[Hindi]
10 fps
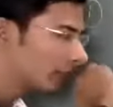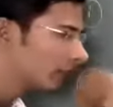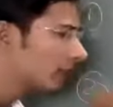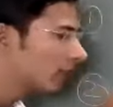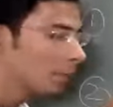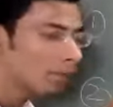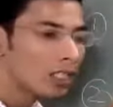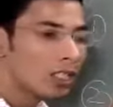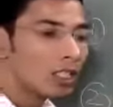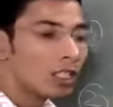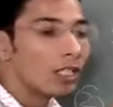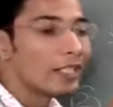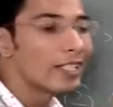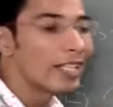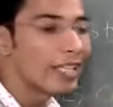जैसे हम
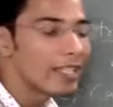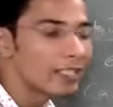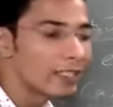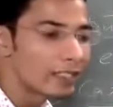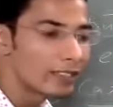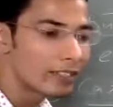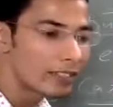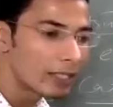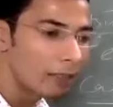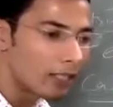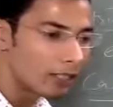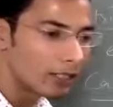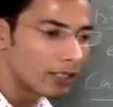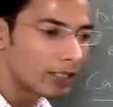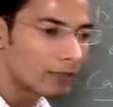डीएनए सिंथेसिस की बात
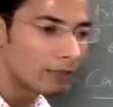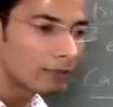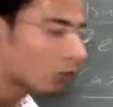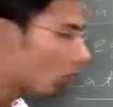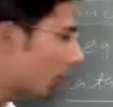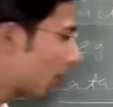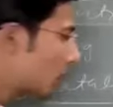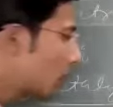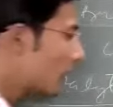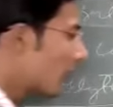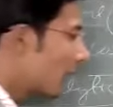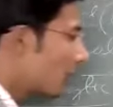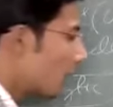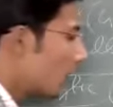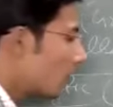करें तो आपका जो डीएनए
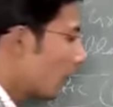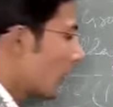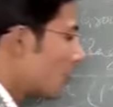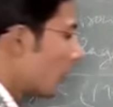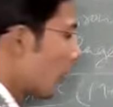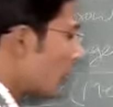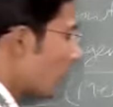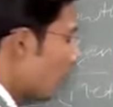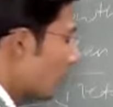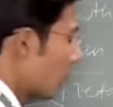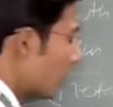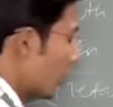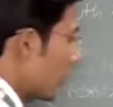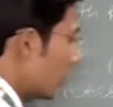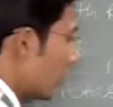पोलिमरेज जो एंजाइम्स होता है